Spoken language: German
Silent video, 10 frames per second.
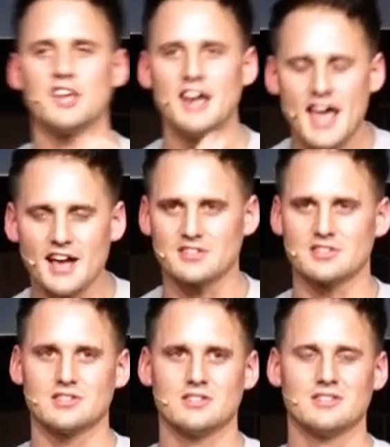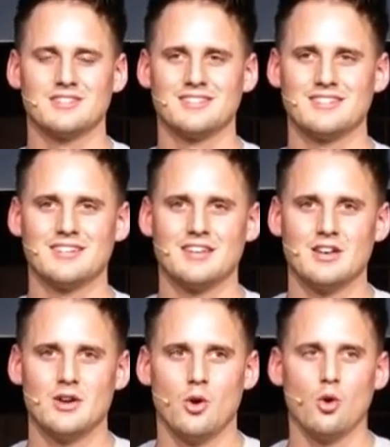dein Herz.
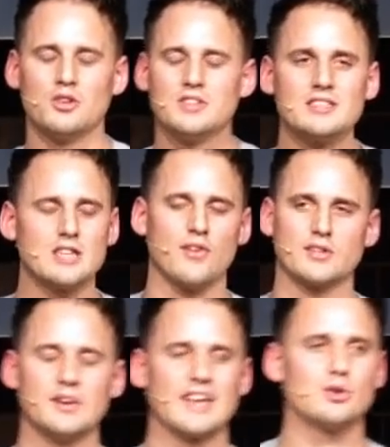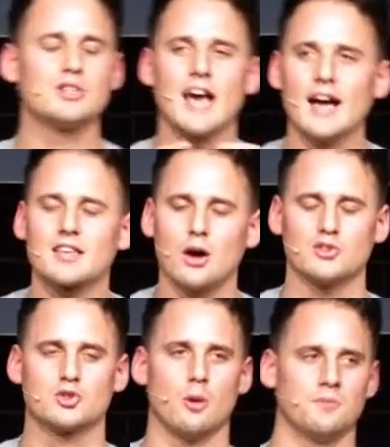Und du siehst auch, was für ein Resultat
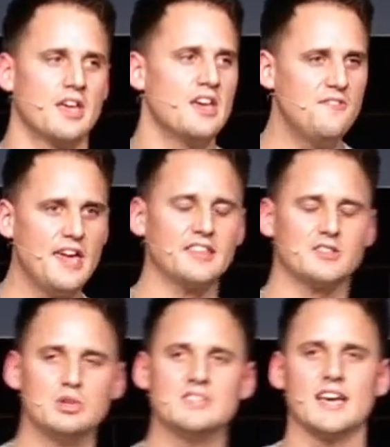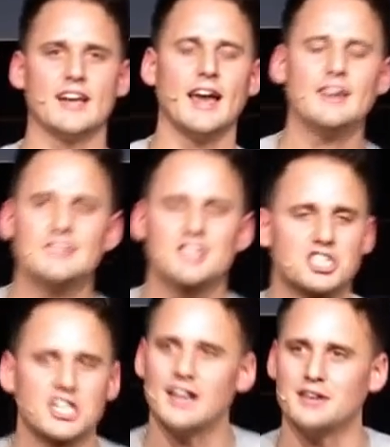rauskommt. Wie hättest du die Zeit anders
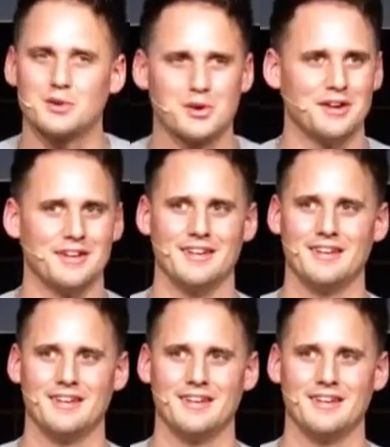gestalten können?